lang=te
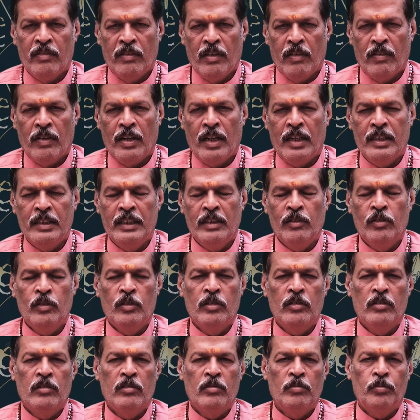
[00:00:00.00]
వివాహ
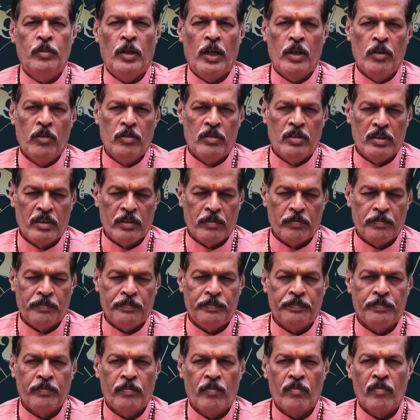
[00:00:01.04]
జీవితం పాడవుతుంది
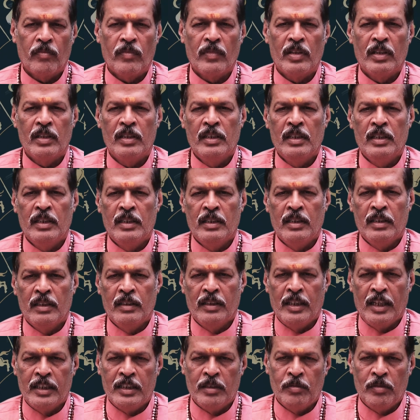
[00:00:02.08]

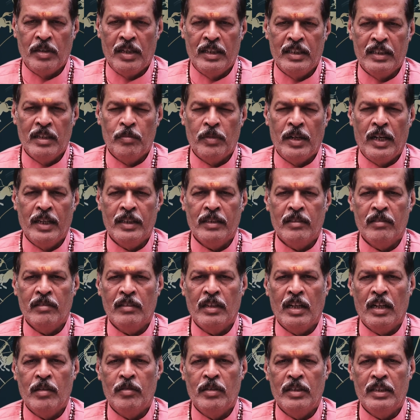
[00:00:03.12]
దశమానికి భాగ్యం
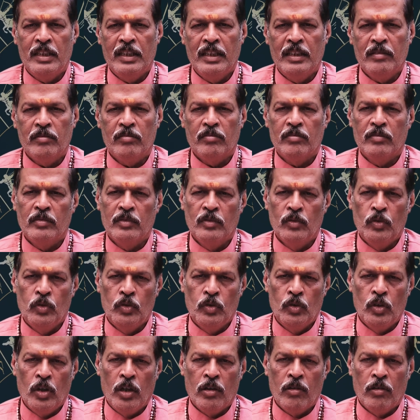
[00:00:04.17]
కాబట్టి
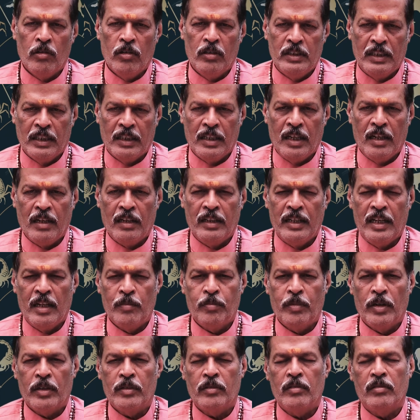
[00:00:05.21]
ఉద్యోగంలో చికాకులు
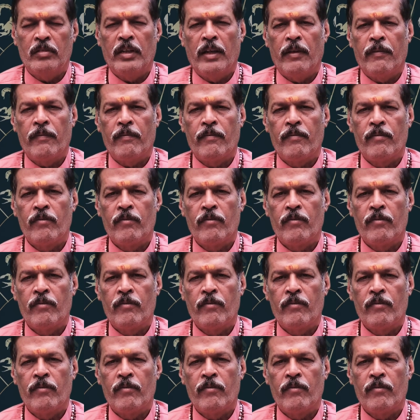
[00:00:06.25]
ఏర్పడుతుంటాయి